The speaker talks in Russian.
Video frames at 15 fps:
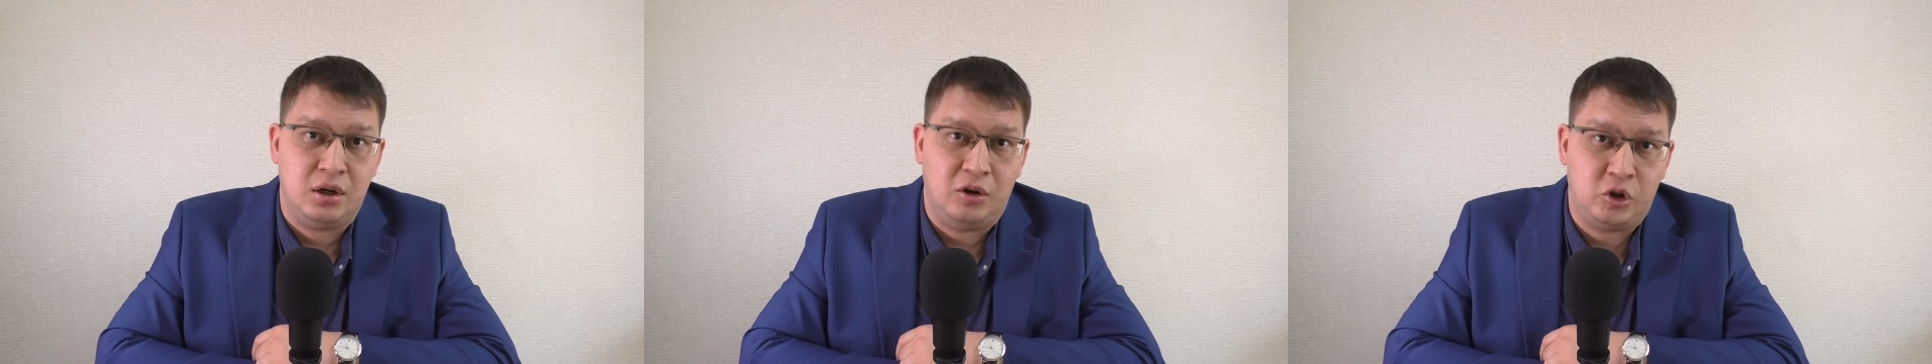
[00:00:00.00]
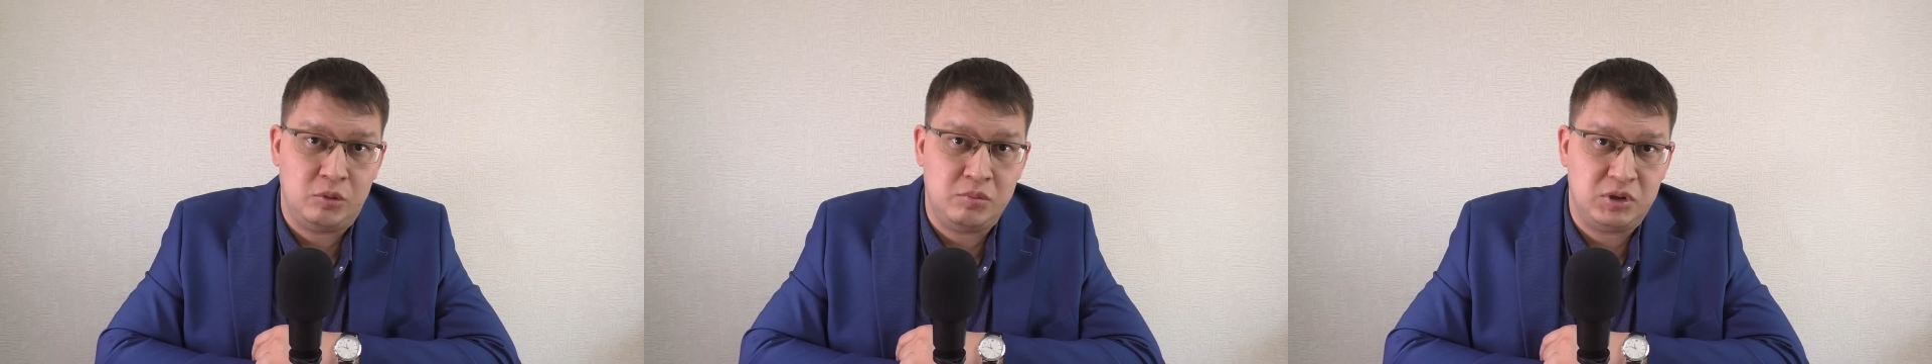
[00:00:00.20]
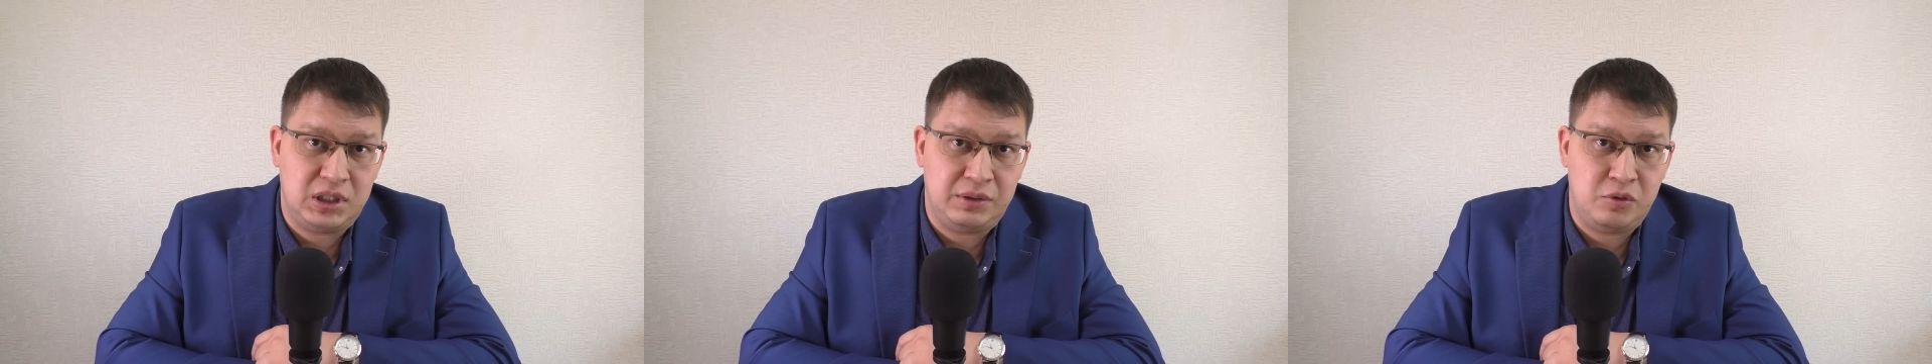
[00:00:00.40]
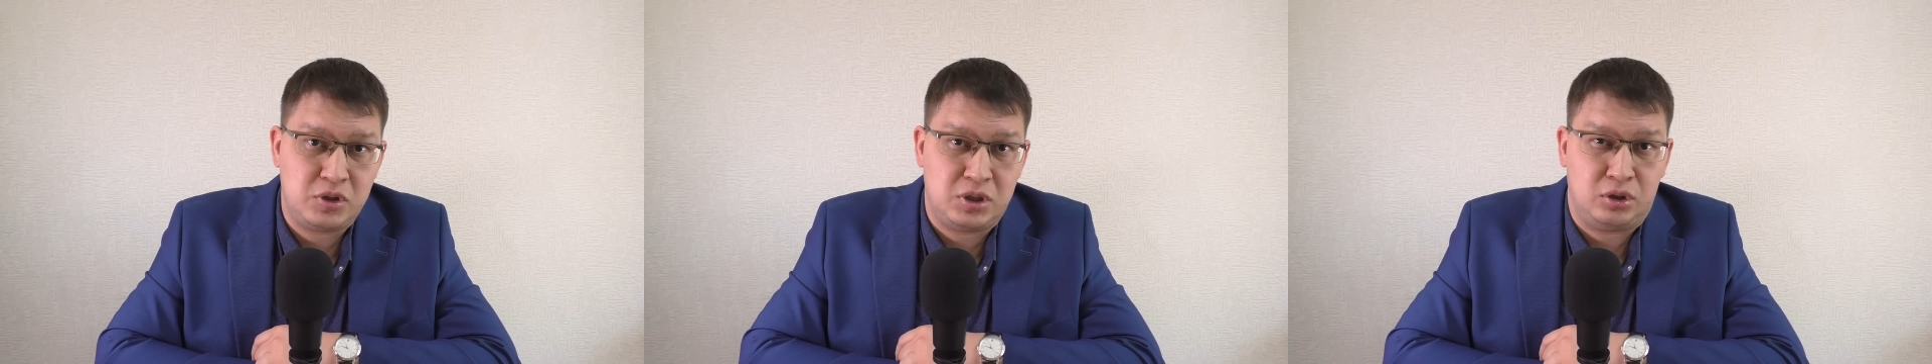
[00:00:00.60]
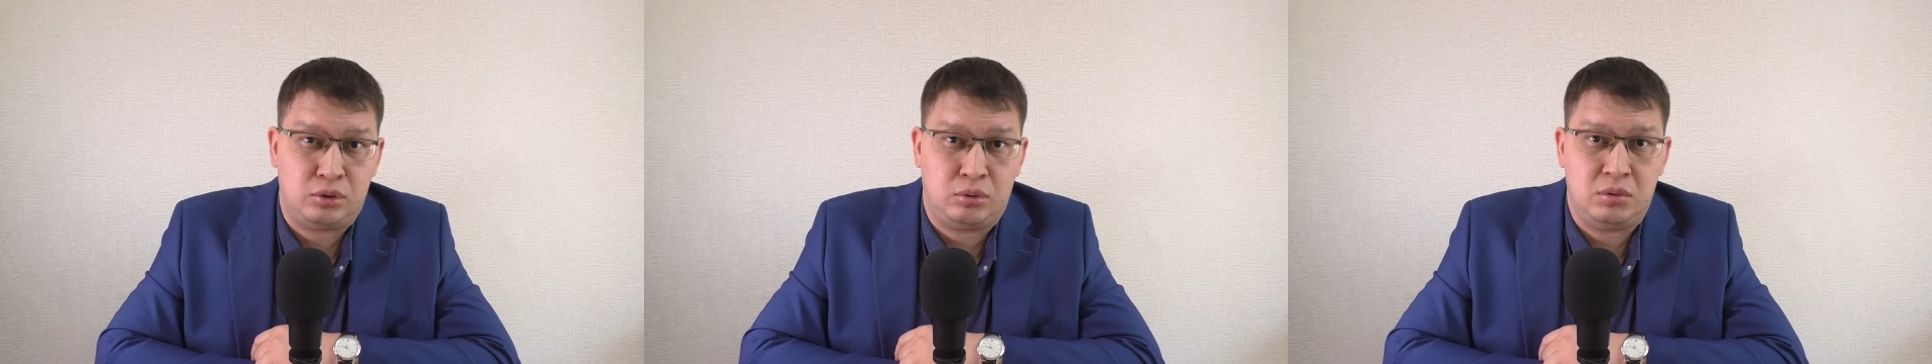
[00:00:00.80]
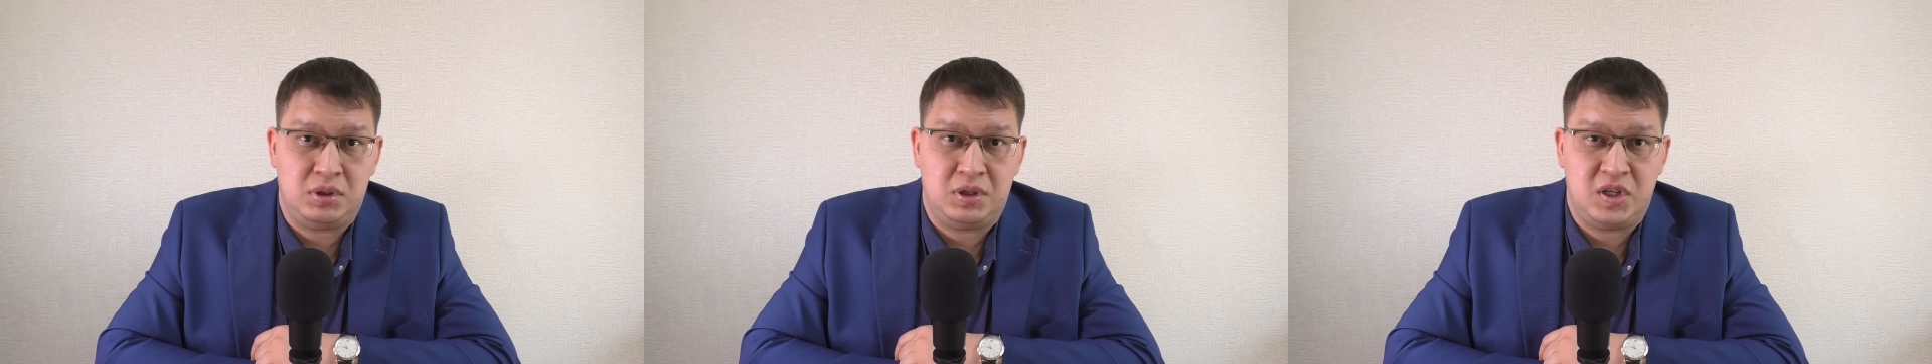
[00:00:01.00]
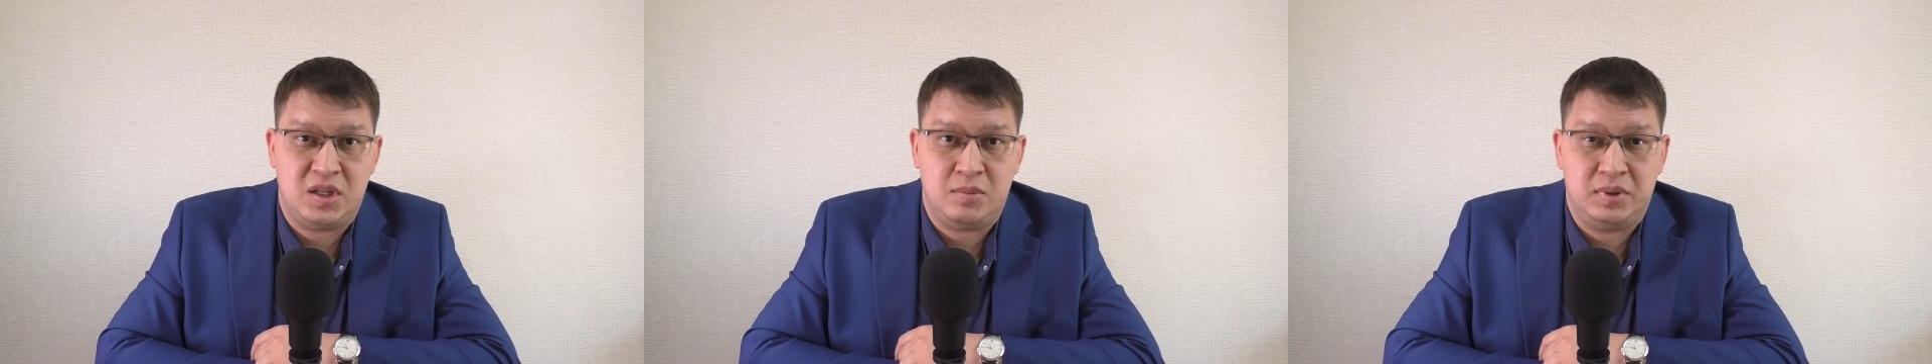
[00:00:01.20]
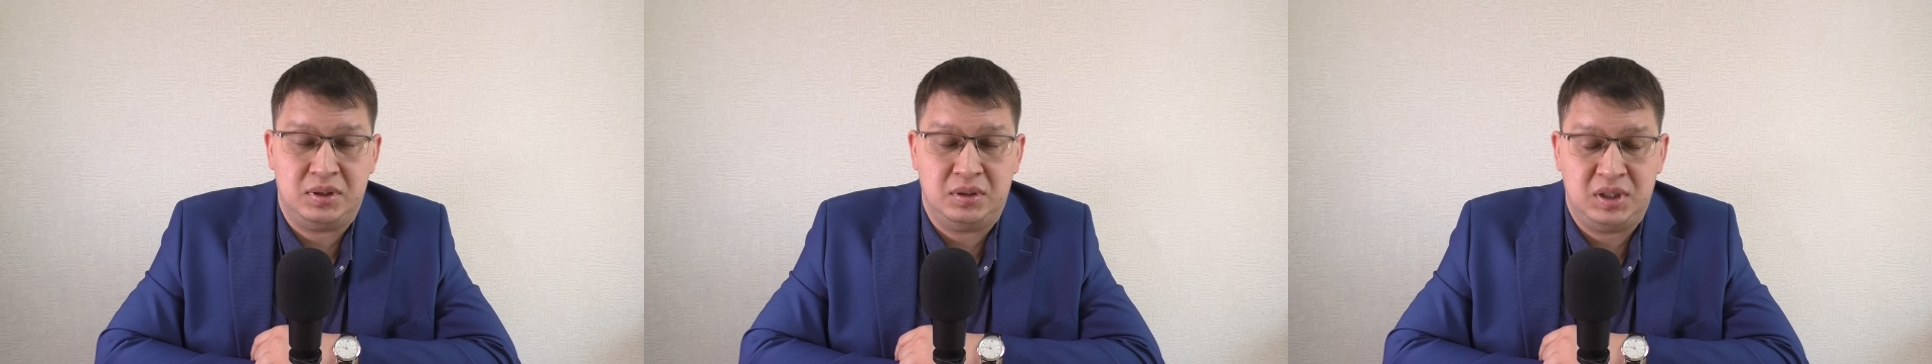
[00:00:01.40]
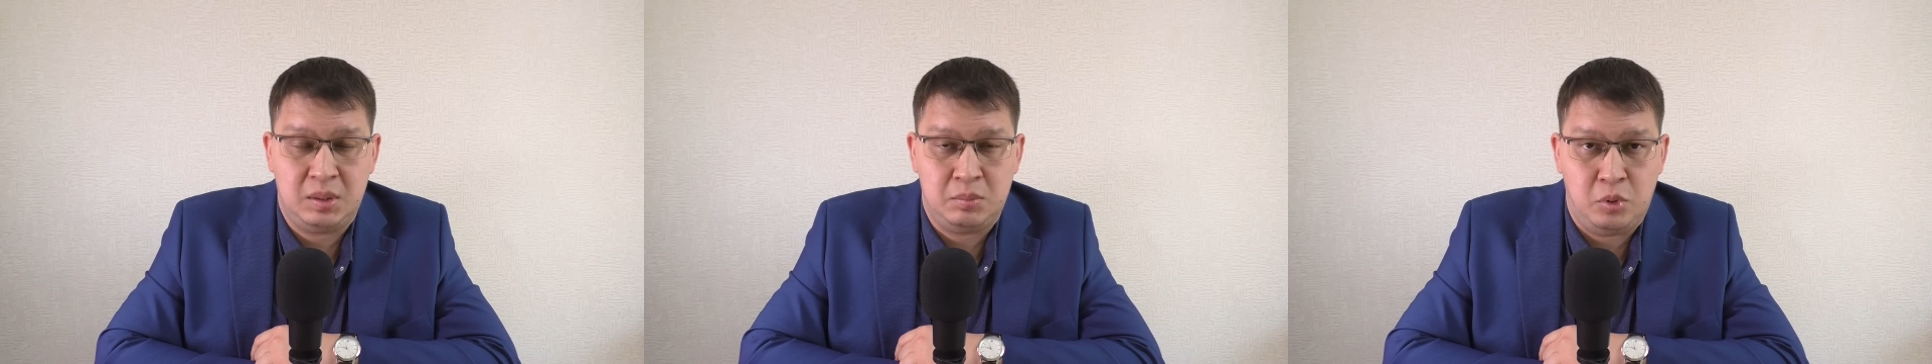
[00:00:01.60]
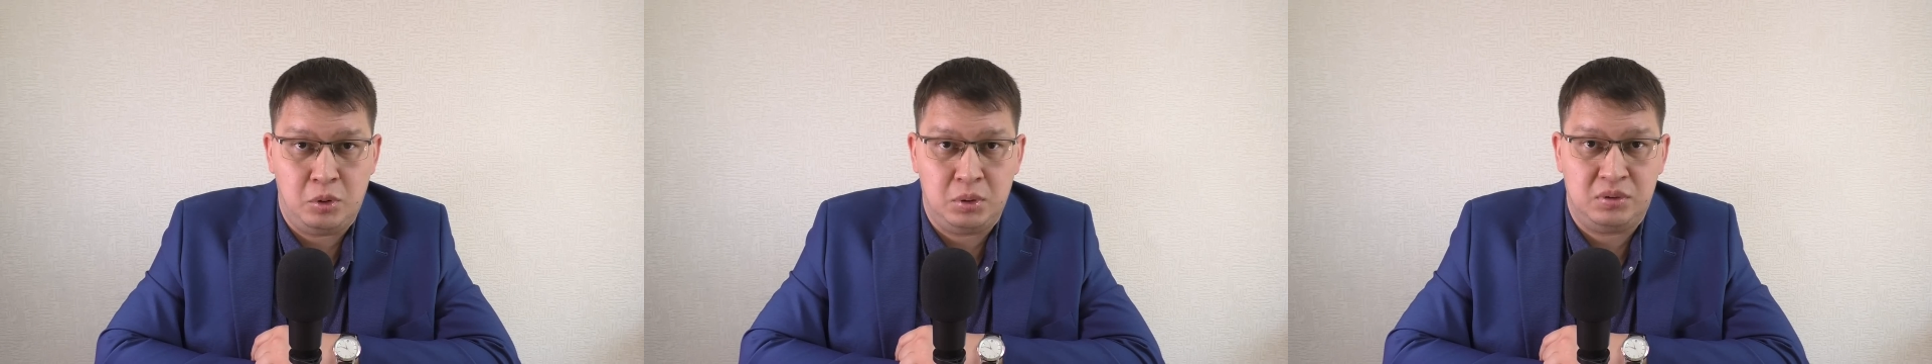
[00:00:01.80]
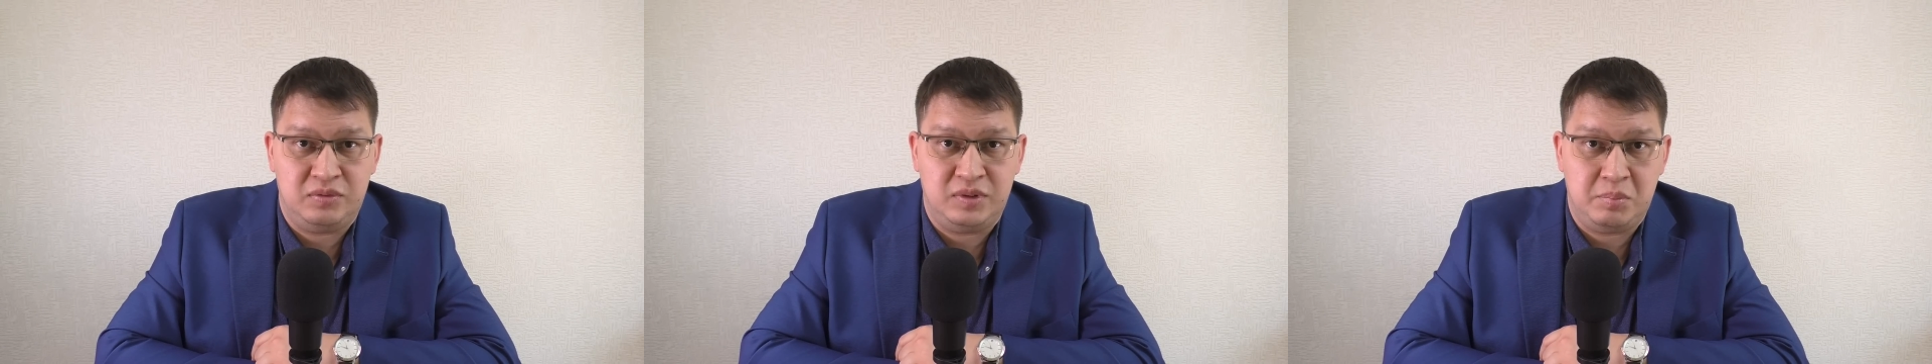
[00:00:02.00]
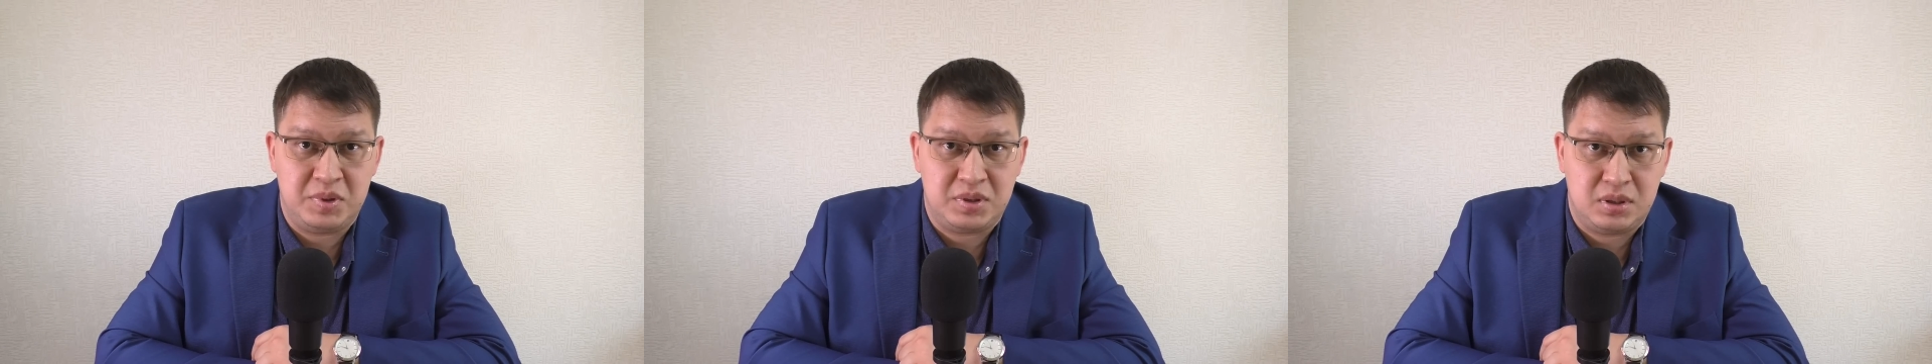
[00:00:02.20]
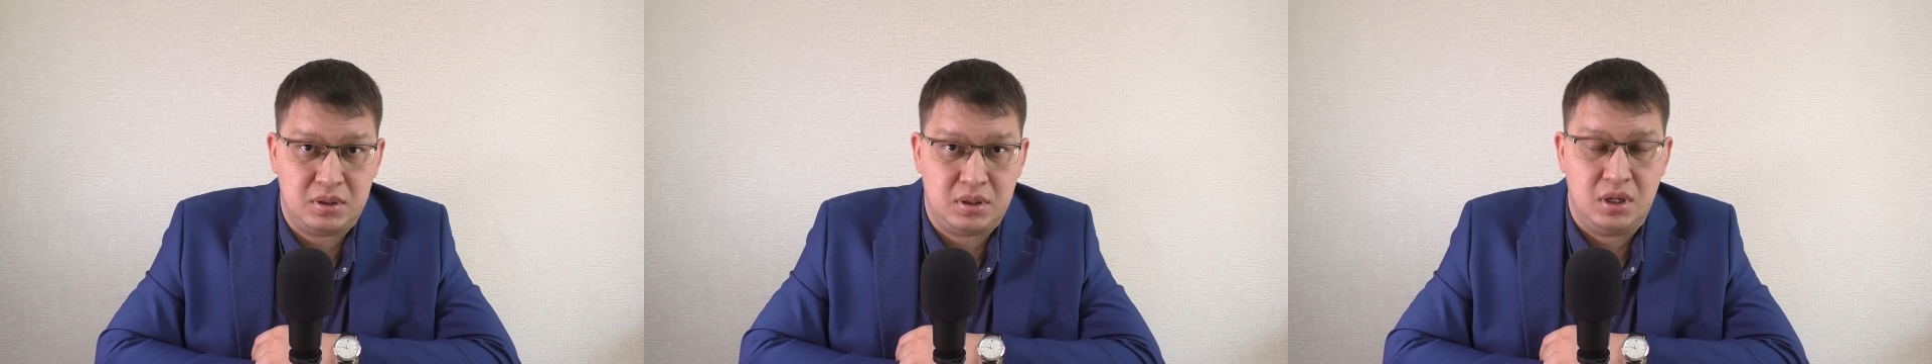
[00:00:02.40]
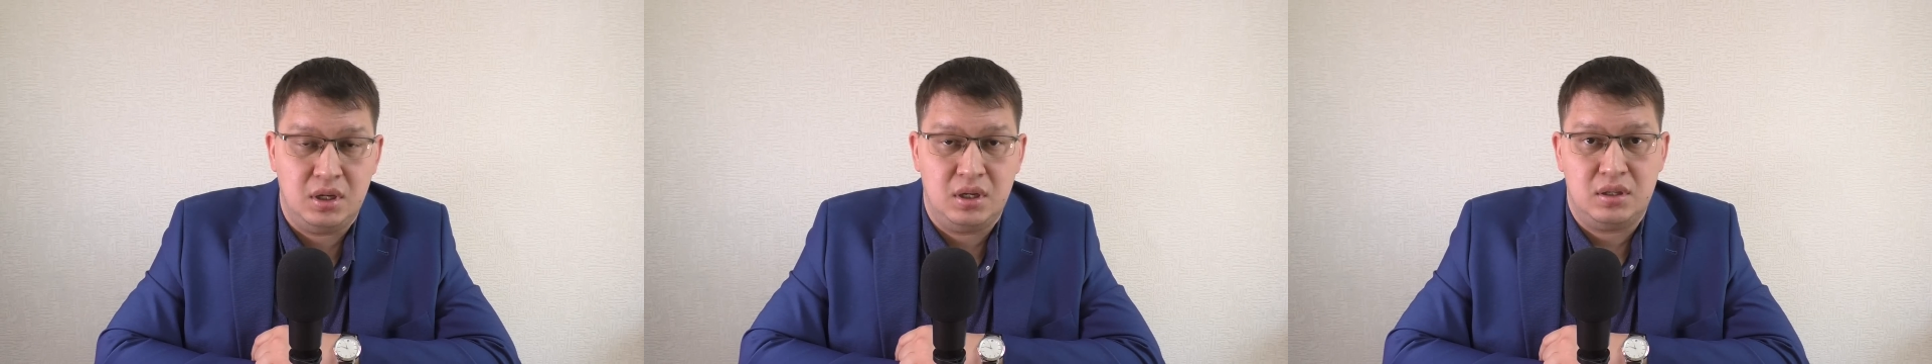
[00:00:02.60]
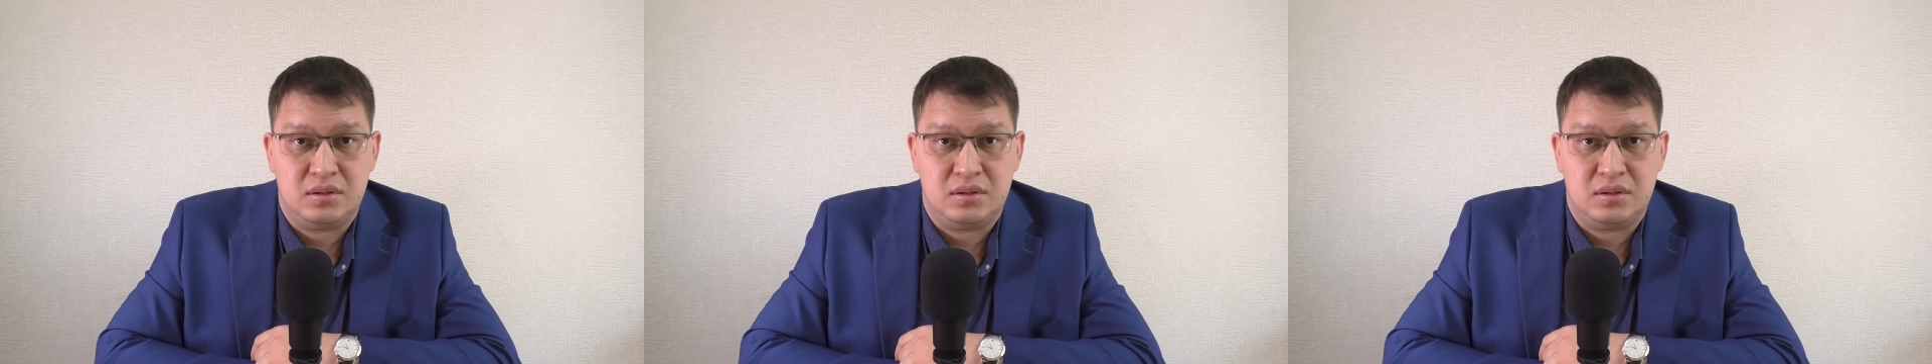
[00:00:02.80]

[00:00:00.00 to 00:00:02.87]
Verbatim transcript: Кроме того, сотрудники ГИБДД могут выписать